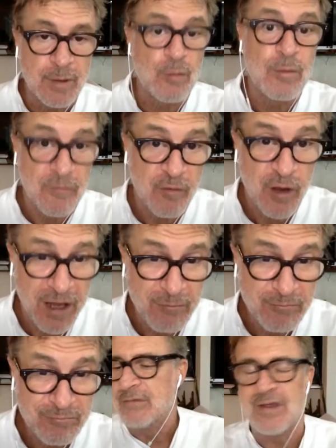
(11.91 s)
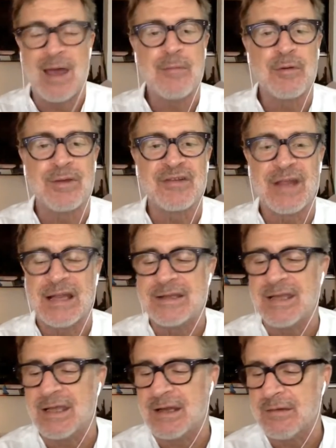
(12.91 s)
para comer fora. Você abre uma
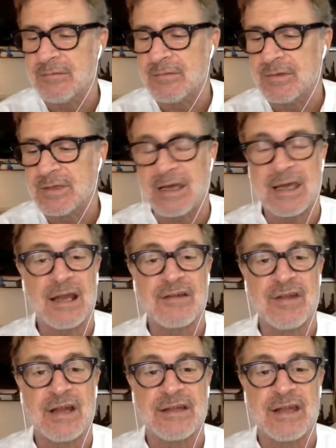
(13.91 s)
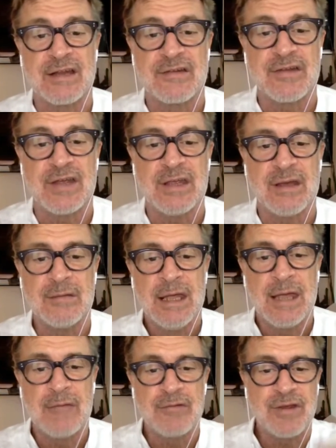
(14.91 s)
geladeira, tá aquela geladeira cheia
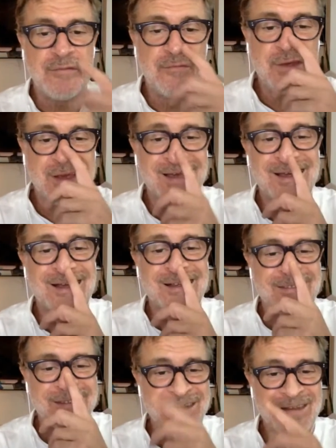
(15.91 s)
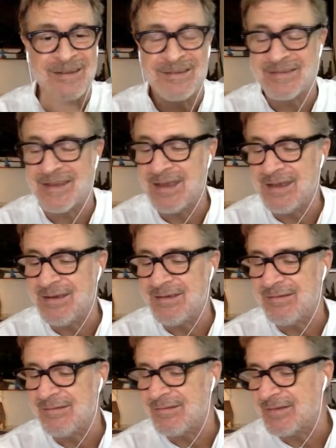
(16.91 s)
e você fica assim,
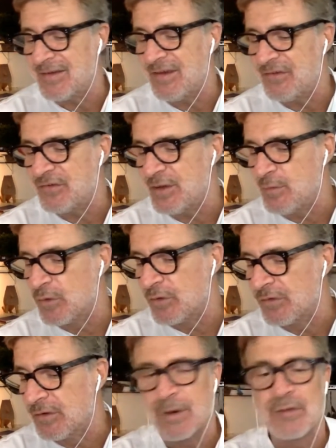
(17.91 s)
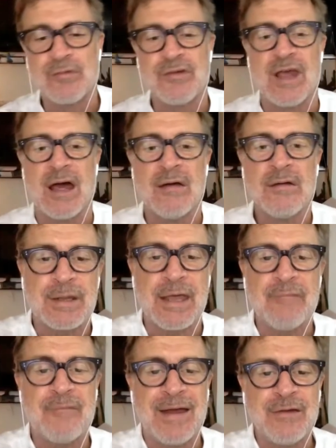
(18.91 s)
sem, sem estímulos para cozinhar. Porque
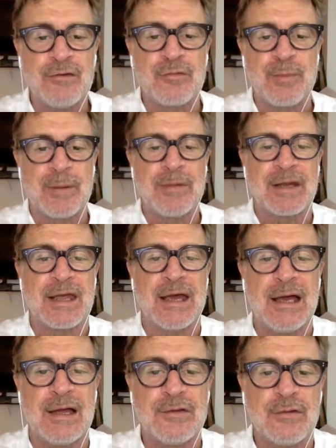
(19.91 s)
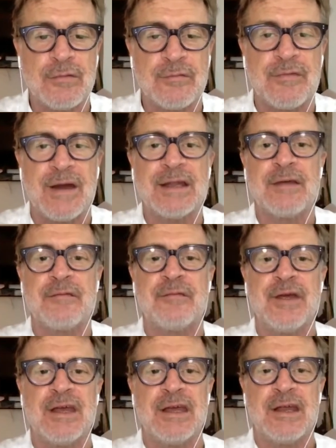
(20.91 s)
vai no supermercado, vai na
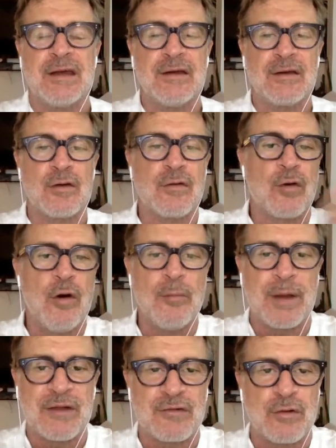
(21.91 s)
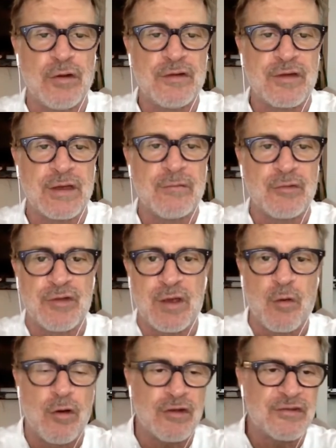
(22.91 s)
feira, compra as coisas que você
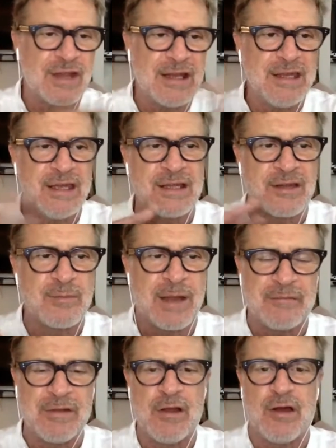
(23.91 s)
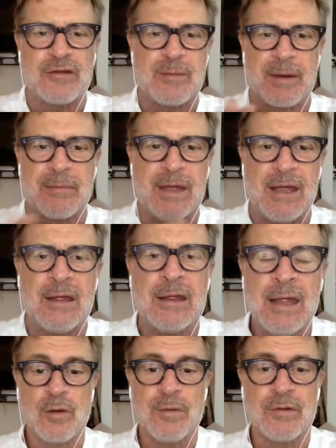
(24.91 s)
gosta, lindas, maravilhosas, para blá.
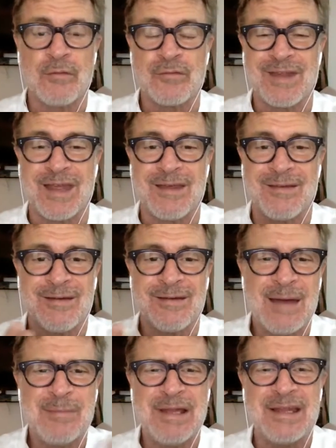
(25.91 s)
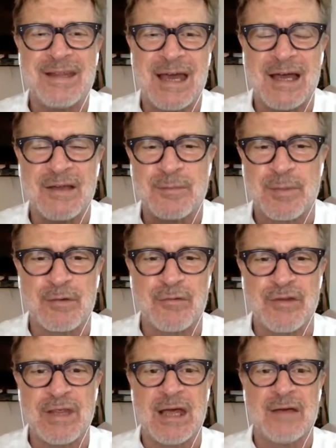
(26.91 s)
como não tem habilidade para
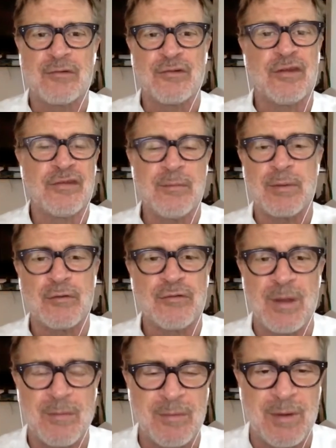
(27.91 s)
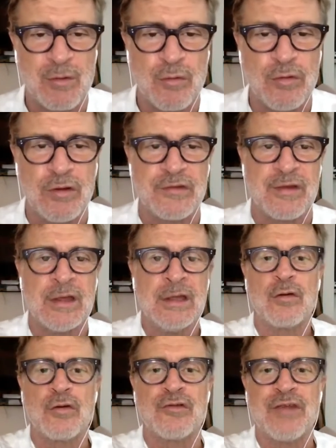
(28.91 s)
cozinhar, você sempre cozinha a mesma coisa,
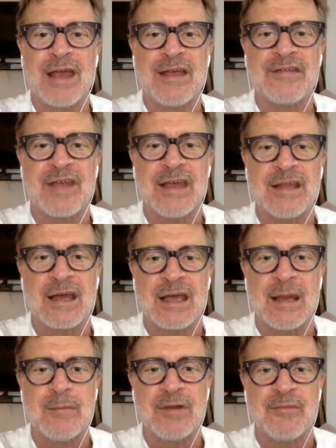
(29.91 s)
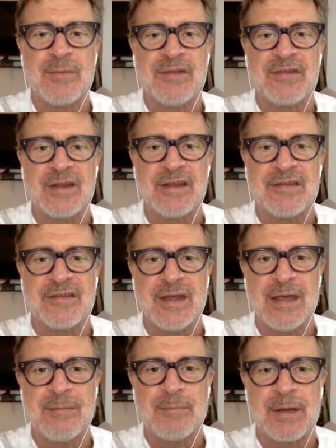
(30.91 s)
não consegue sair daquela mesmice de
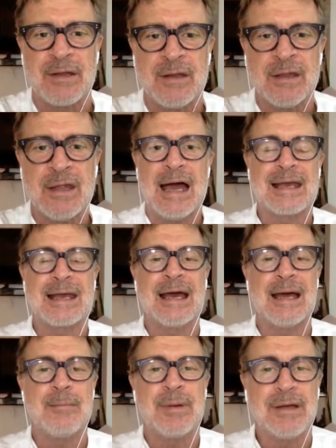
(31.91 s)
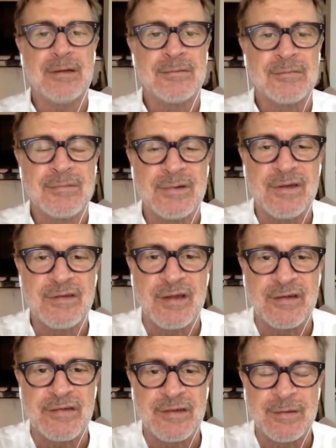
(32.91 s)
sempre, acaba dizendo
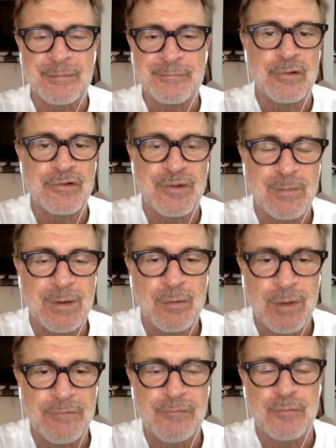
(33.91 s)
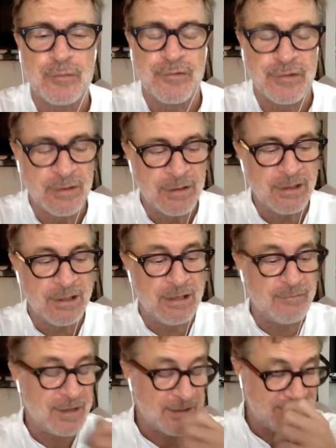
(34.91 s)
assim: vou chamar um iFood. E aí
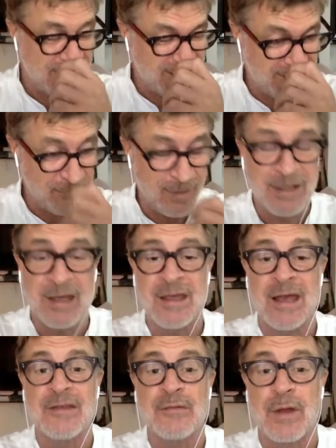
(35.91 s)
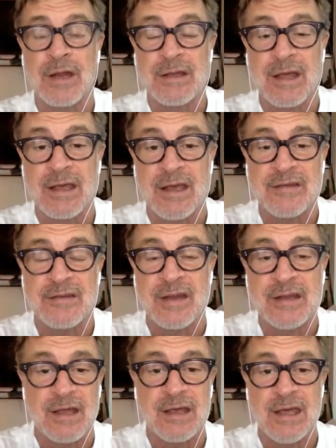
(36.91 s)
vai gastar 50 reais, 40 reais,
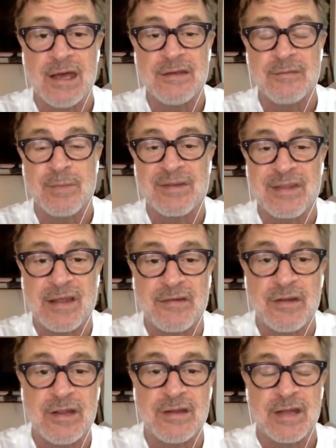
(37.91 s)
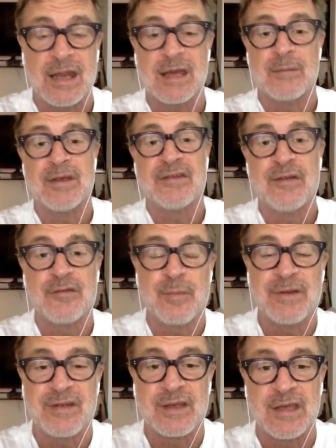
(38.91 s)
30 reais, mais taxa de entrega, mais isso,
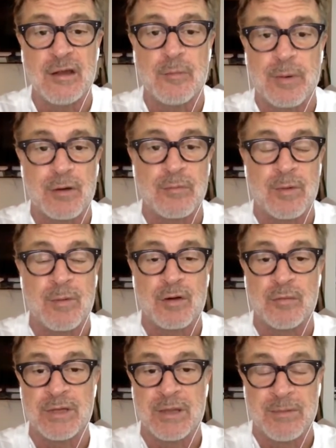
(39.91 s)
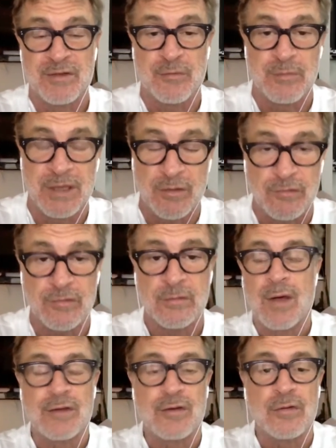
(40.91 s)
mais aquilo, para comer uma comida mais ou menos.
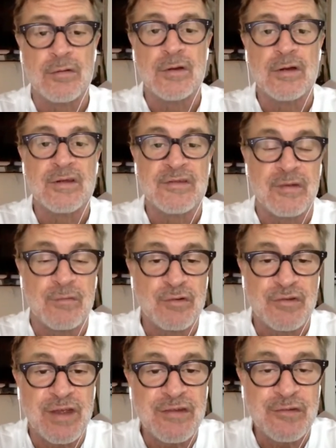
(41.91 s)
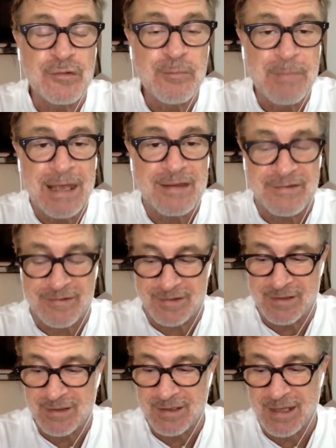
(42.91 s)
Quando, se você soubesse